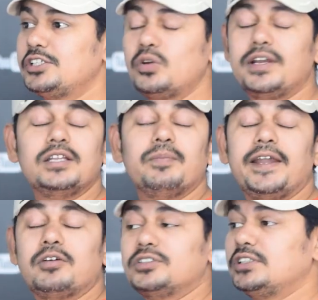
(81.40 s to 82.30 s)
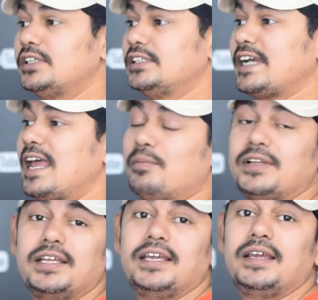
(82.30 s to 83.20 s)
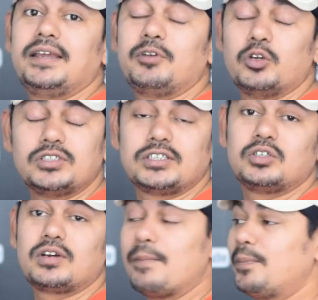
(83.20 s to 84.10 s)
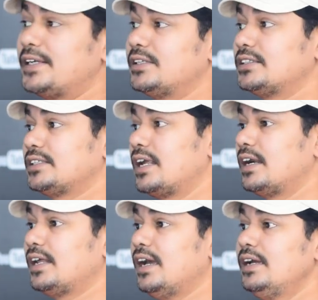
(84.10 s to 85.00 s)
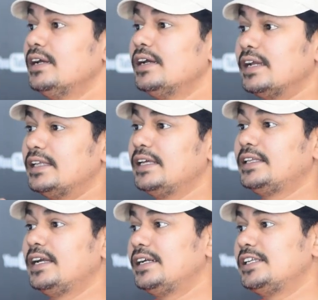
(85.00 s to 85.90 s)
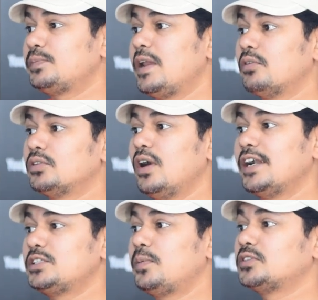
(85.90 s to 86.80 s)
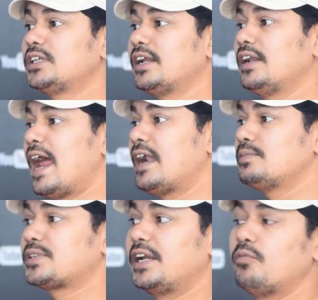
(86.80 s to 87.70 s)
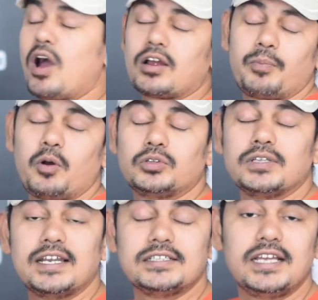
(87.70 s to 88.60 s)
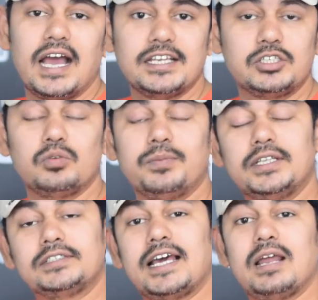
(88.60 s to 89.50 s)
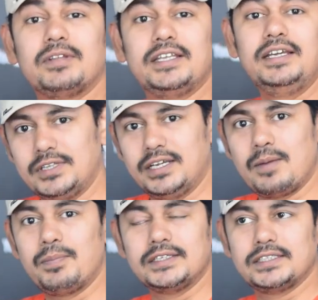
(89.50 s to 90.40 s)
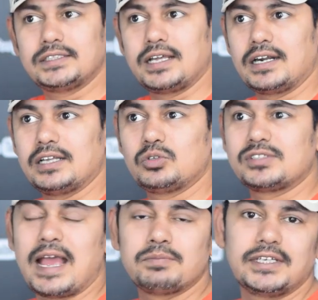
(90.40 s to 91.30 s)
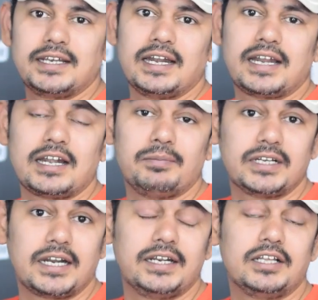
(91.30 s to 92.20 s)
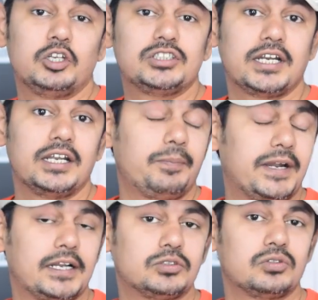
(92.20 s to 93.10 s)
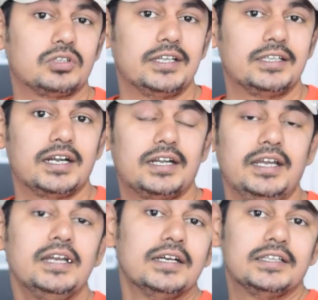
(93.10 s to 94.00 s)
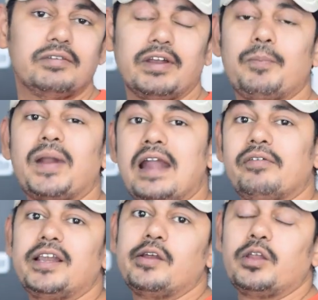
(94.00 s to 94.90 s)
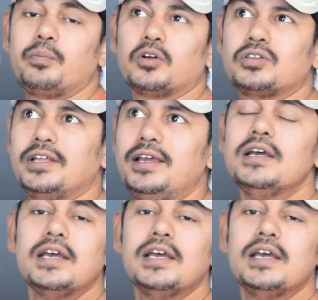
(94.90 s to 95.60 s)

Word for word: ఇష్యూ అనేది బయటకు వచ్చింది చాలామంది యూజర్స్ కంప్లైంట్ చేస్తున్నారంట ఏదైతే డిస్ప్లే ఉందో ఆ డిస్ప్లే వచ్చేసరికి ర్యాండమ్ స్క్రీన్ వాకప్ అవుతుందనేసి ఆ ఇష్యూ మీద చాలామంది కంప్లైంట్ చేస్తున్నారంట సో శాంసంగ్ ఇలాంటి వాటి మీద కట్టిగా దృష్టి అనేది పెట్టాల్సి ఉంటుంది ఎందుకంటే దీనివల్ల బ్రాండ్ వాల్యూ అనేది పోతుంది